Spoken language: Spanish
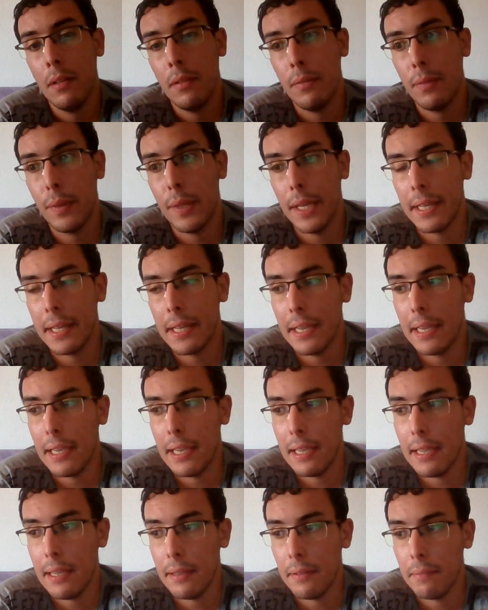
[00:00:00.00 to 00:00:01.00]
de
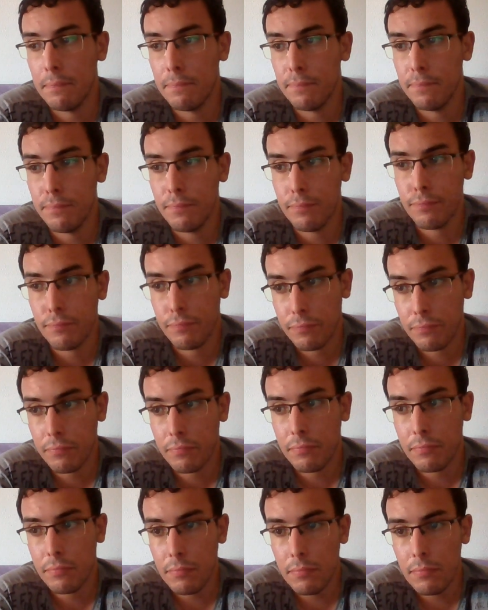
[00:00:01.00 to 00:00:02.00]
que, mm,
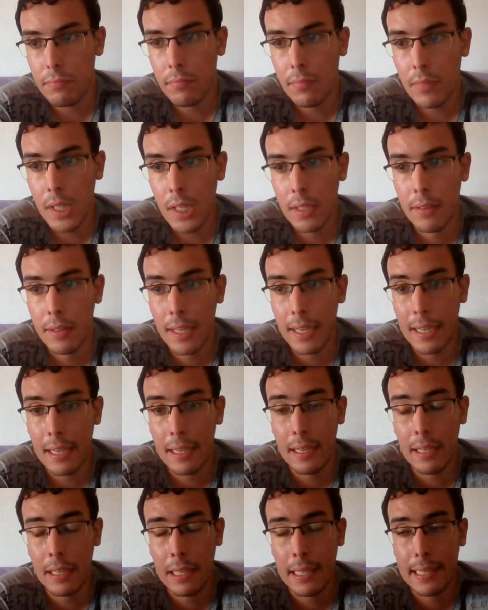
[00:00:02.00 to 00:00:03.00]
de
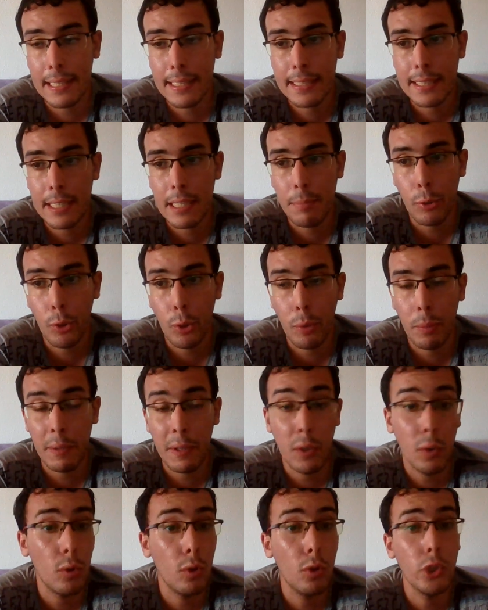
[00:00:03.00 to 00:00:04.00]
que este tipo de
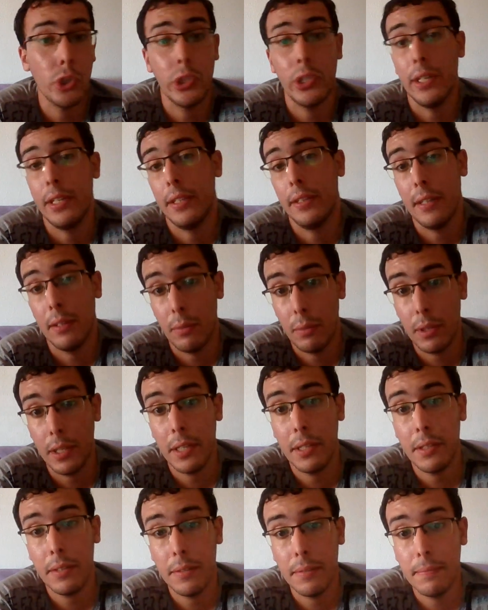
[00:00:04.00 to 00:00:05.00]
videojuegos tienen
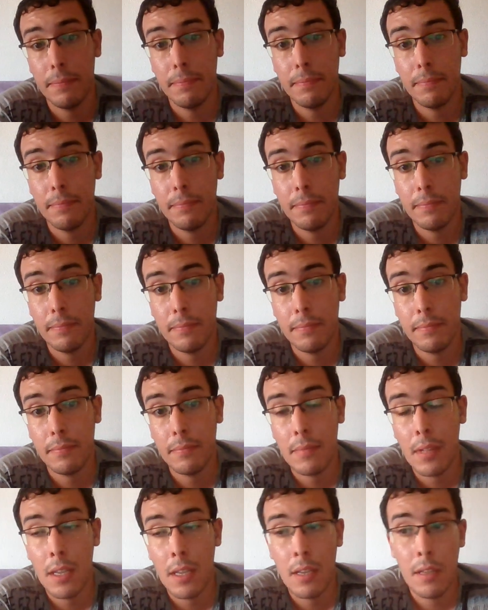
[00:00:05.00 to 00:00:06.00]
downgrade.
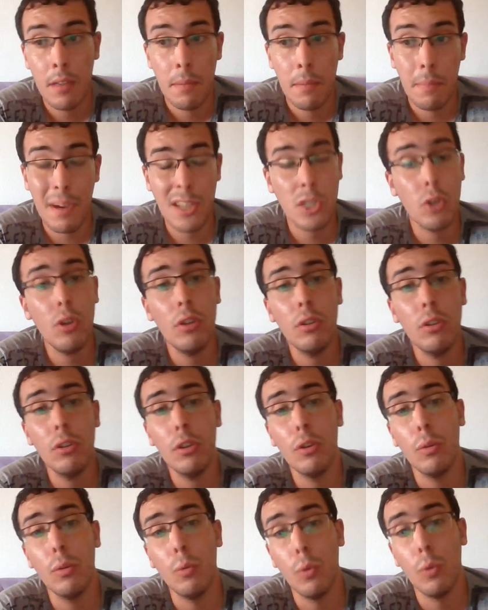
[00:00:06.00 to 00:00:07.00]
Pasó con
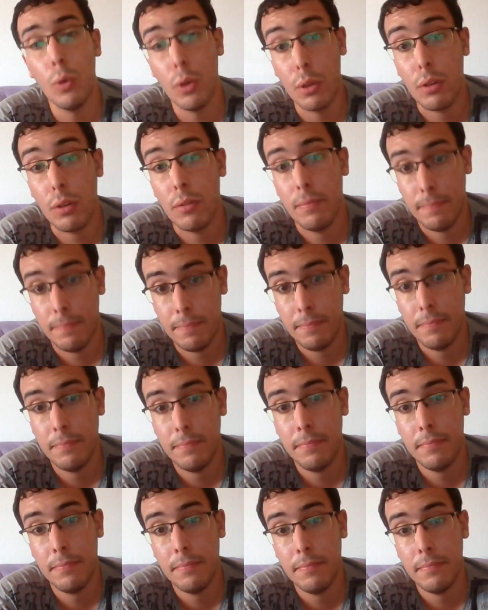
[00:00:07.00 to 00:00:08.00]
God of War.
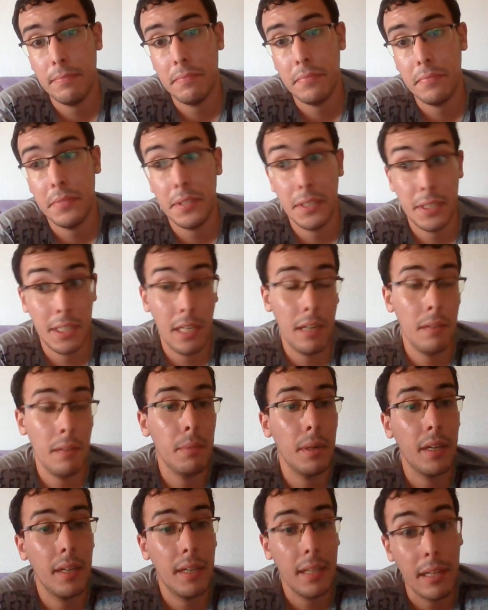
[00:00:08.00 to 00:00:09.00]
Sale al
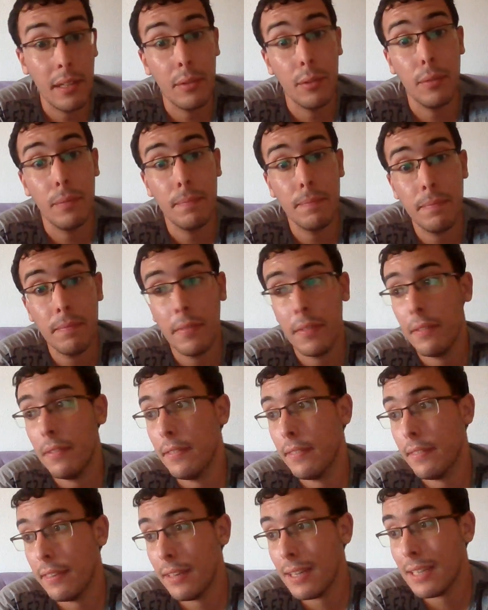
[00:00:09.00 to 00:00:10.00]
mercado.
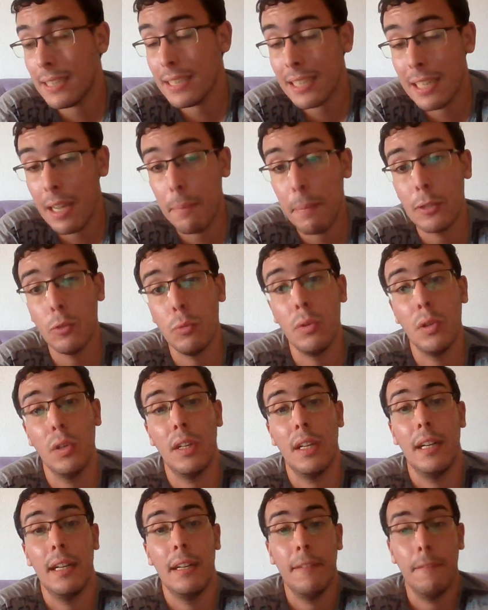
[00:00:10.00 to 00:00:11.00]
Zasca pa' tu
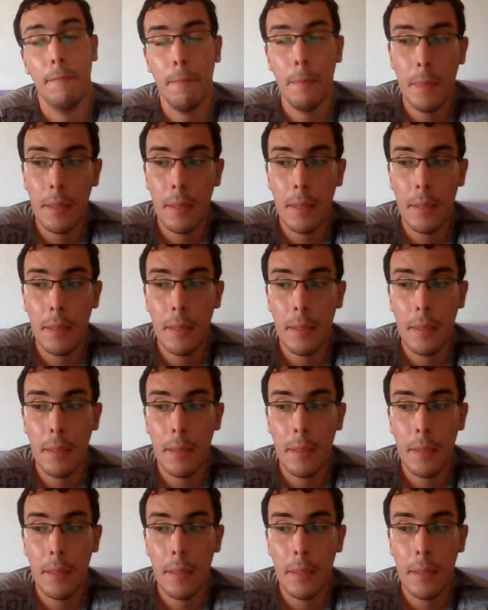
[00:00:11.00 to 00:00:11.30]
boca.